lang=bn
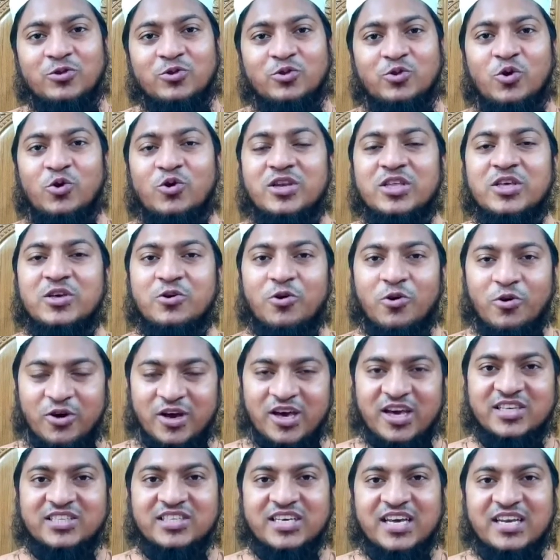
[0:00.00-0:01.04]
ধনী
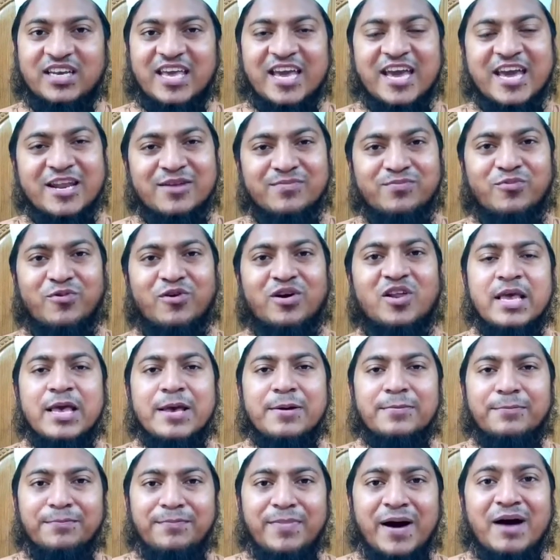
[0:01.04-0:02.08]
হয়ে যান এরপরেও
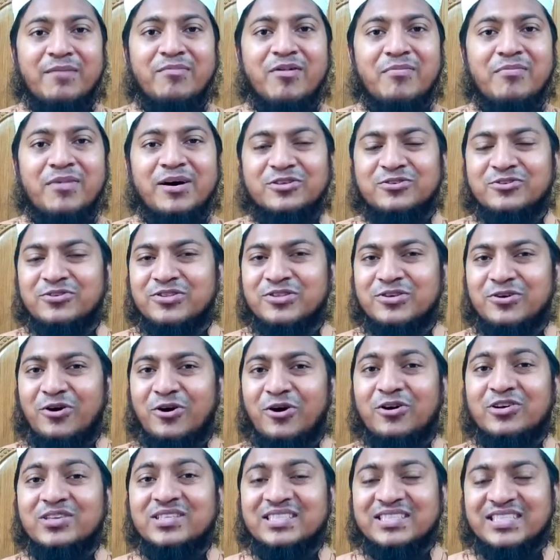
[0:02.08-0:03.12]
বাবা মা যদি
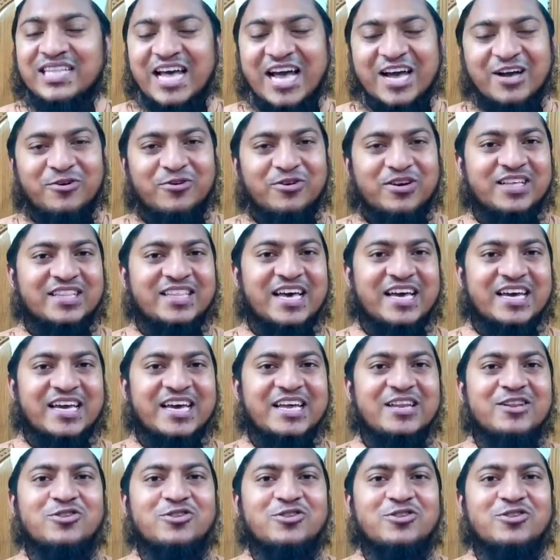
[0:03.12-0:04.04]
হজ না করে থাকেন